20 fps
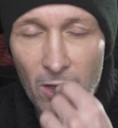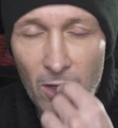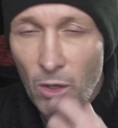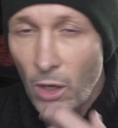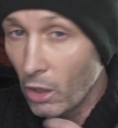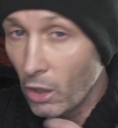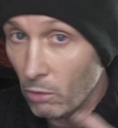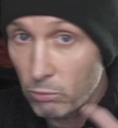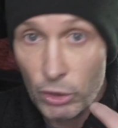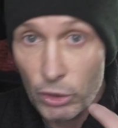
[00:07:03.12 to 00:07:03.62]

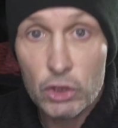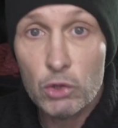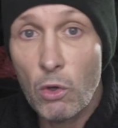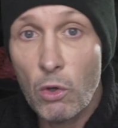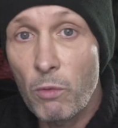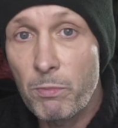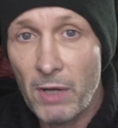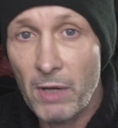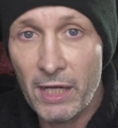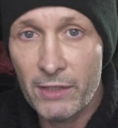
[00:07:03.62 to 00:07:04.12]
alors moi je
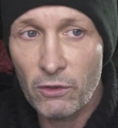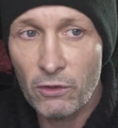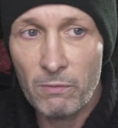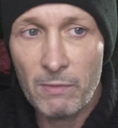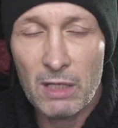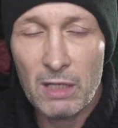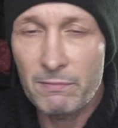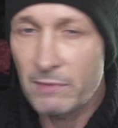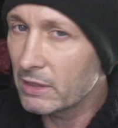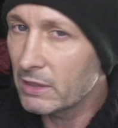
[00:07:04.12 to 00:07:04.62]
crois au
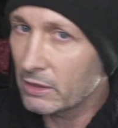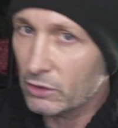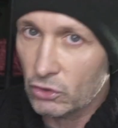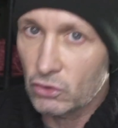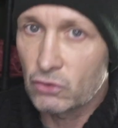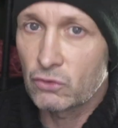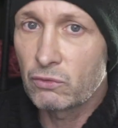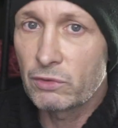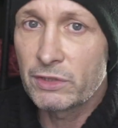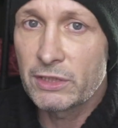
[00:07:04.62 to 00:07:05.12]
paranormal, mais
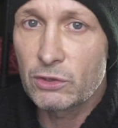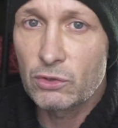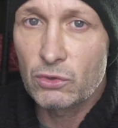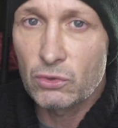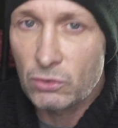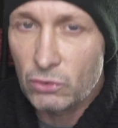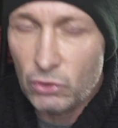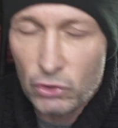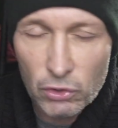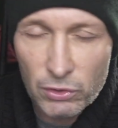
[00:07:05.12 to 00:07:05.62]

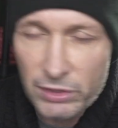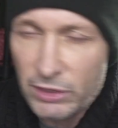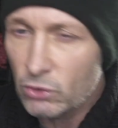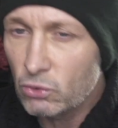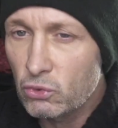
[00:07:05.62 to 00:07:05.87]
je le dis,